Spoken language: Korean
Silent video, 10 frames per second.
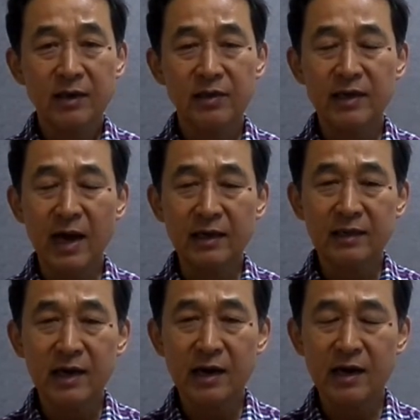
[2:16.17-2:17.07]
그래서
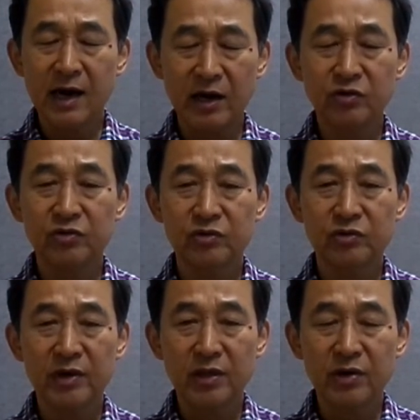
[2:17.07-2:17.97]
양자강
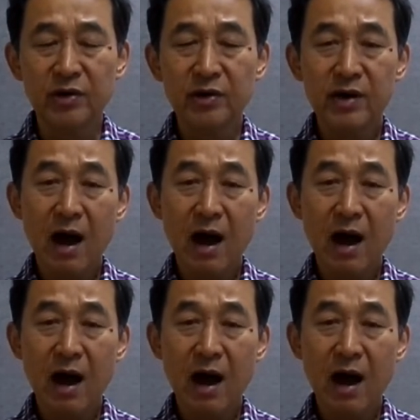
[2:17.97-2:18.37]
하류에서